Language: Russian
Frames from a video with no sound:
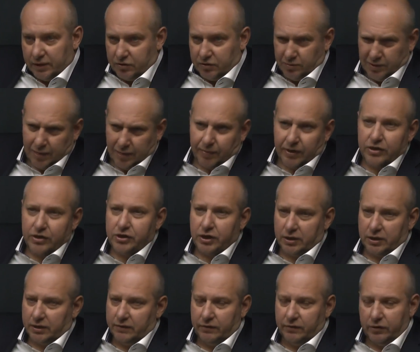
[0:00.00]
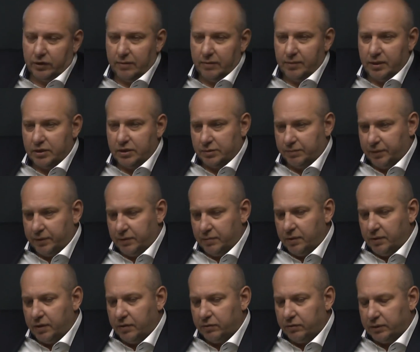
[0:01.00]
Особенно я про HR говорю, я меньше
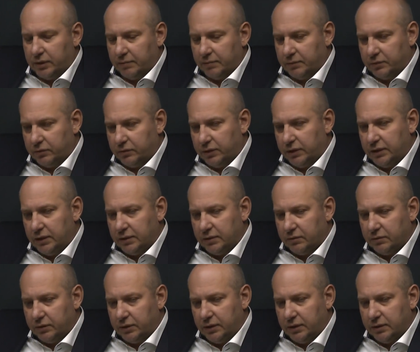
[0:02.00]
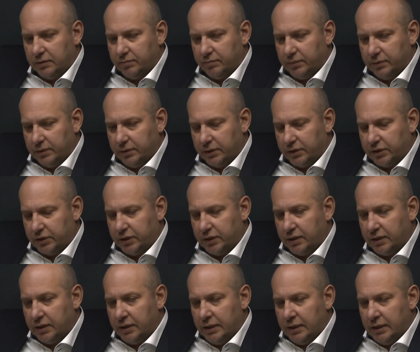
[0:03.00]
понимаю там другие, другие
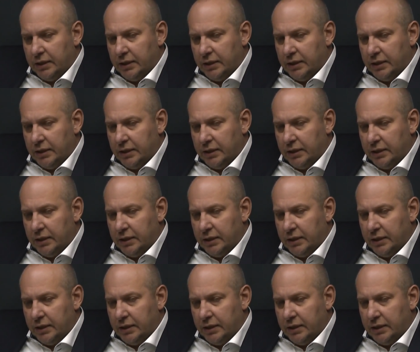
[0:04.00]
решения.